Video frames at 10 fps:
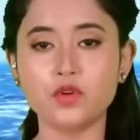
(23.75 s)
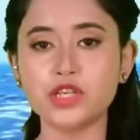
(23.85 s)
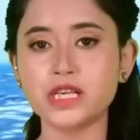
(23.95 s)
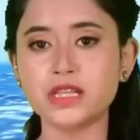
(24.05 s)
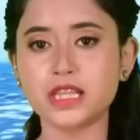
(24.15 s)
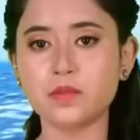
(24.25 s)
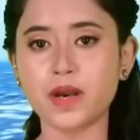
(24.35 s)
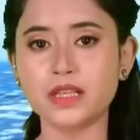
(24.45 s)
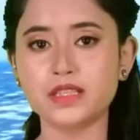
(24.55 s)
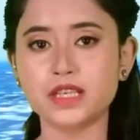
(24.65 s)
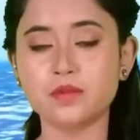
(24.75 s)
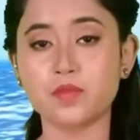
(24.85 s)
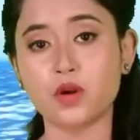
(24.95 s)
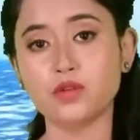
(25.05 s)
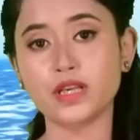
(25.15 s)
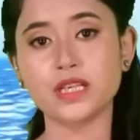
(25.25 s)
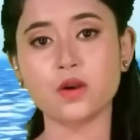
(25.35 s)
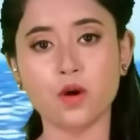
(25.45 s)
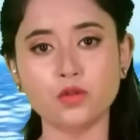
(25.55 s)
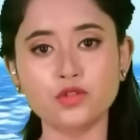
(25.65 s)
বৈশ্বিক তেল বাণিজ্যের বড়
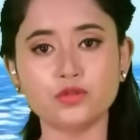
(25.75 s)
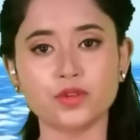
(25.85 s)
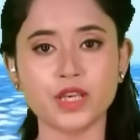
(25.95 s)
একটি অংশ